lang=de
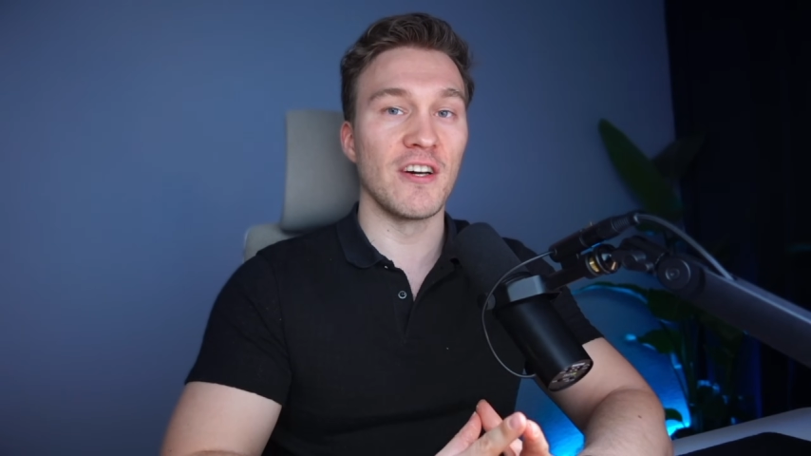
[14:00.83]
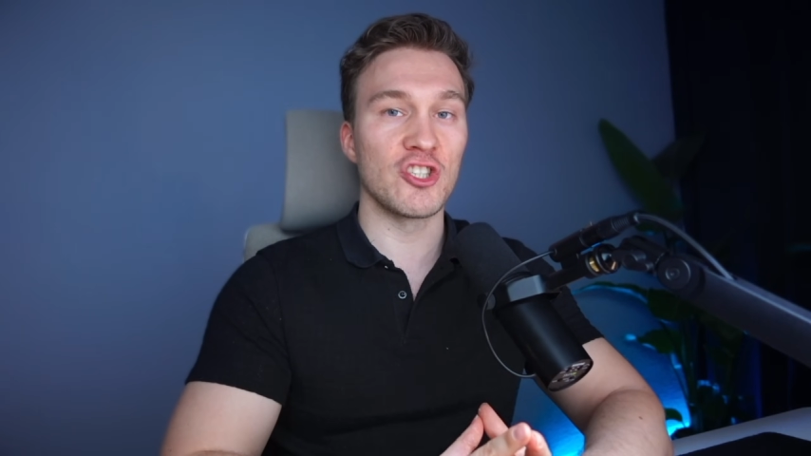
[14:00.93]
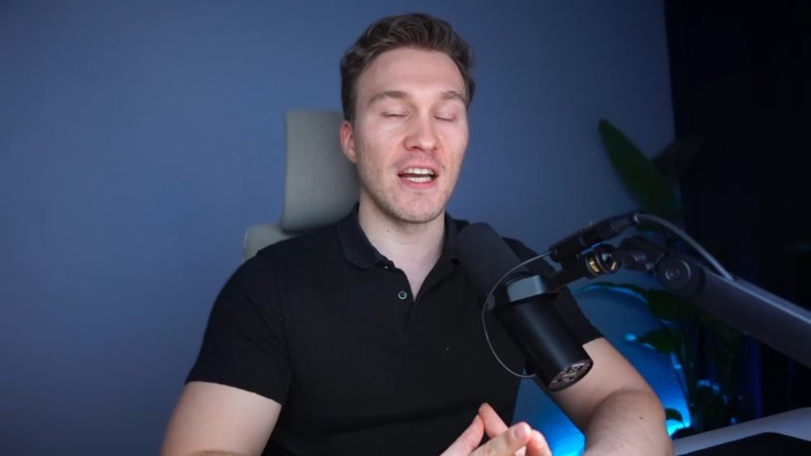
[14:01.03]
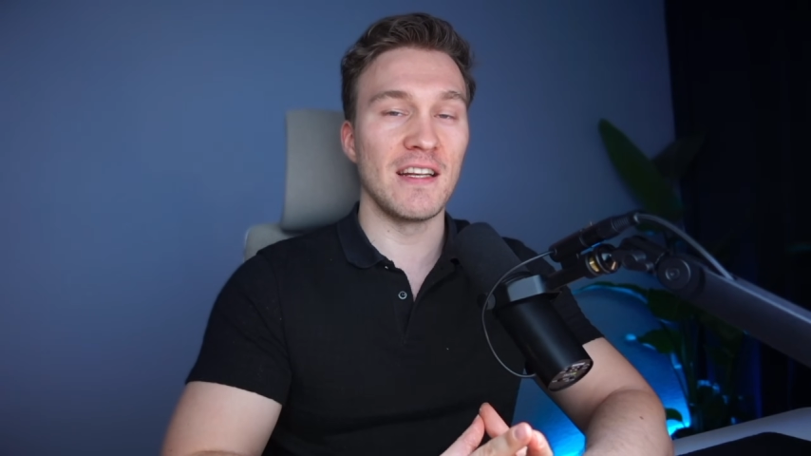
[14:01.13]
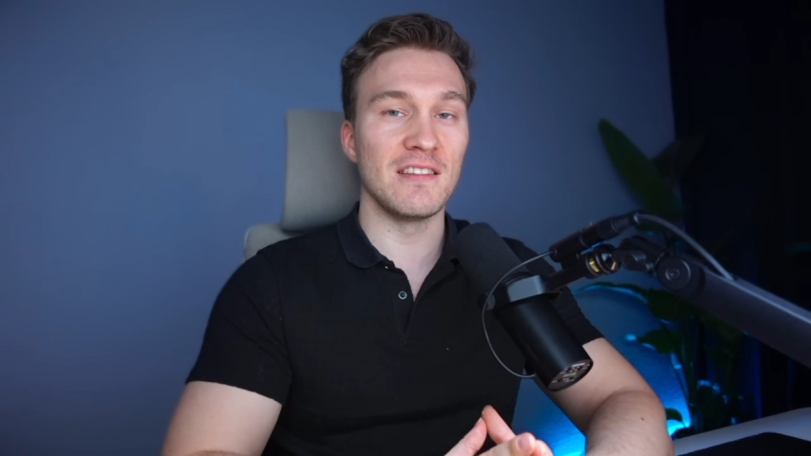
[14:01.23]

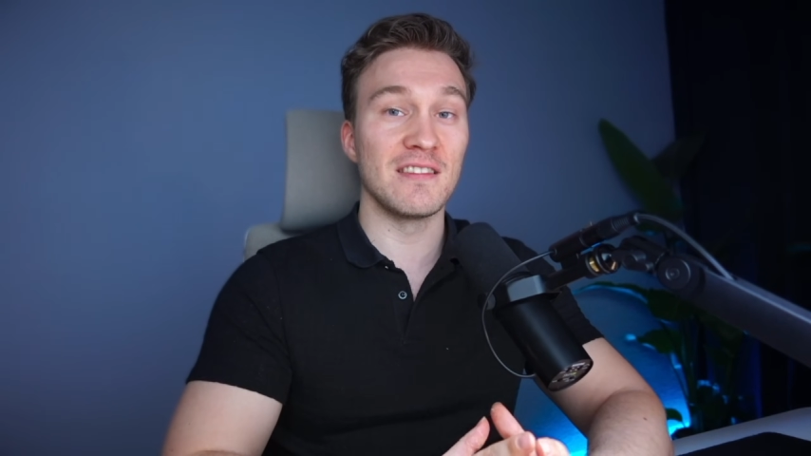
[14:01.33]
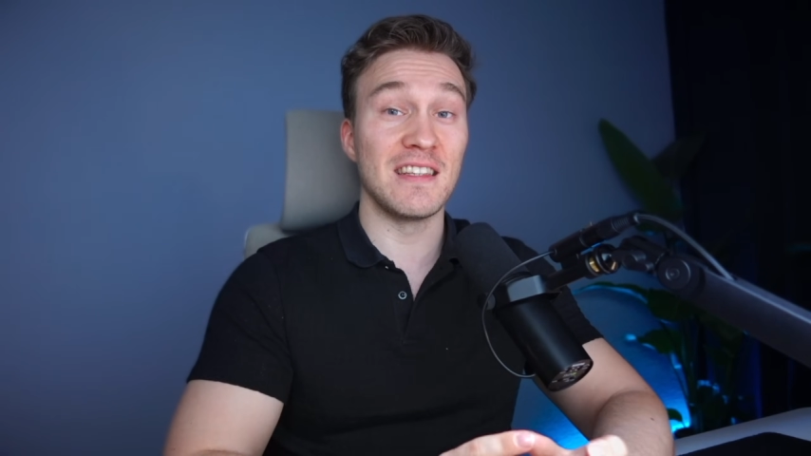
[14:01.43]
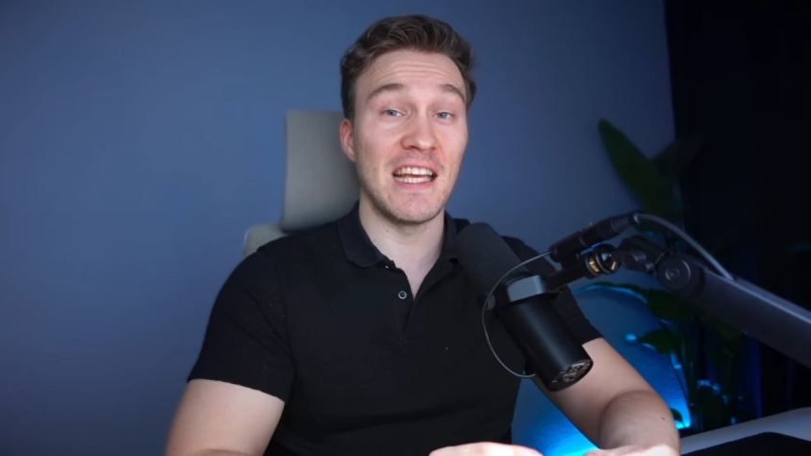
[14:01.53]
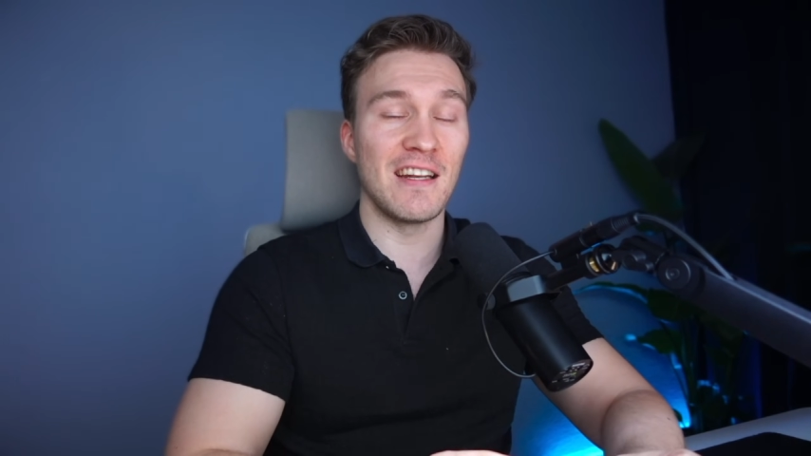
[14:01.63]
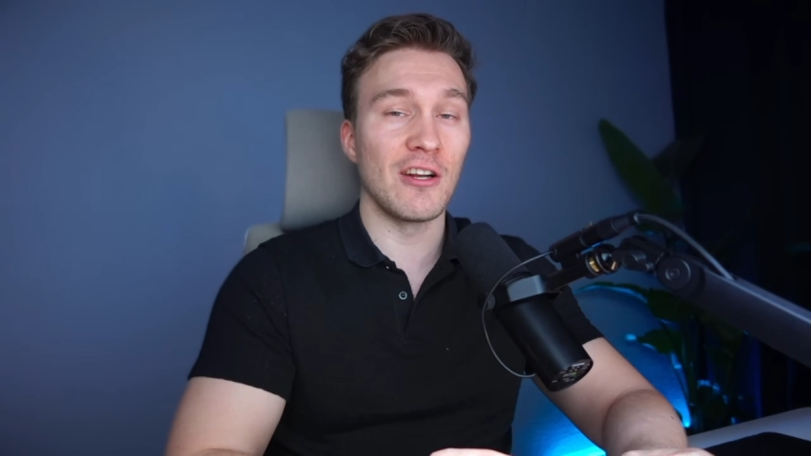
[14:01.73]
wahrscheinlich
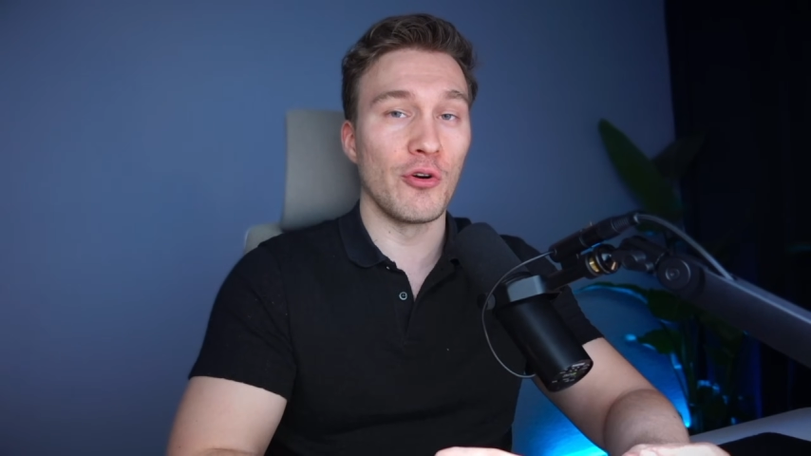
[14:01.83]
denen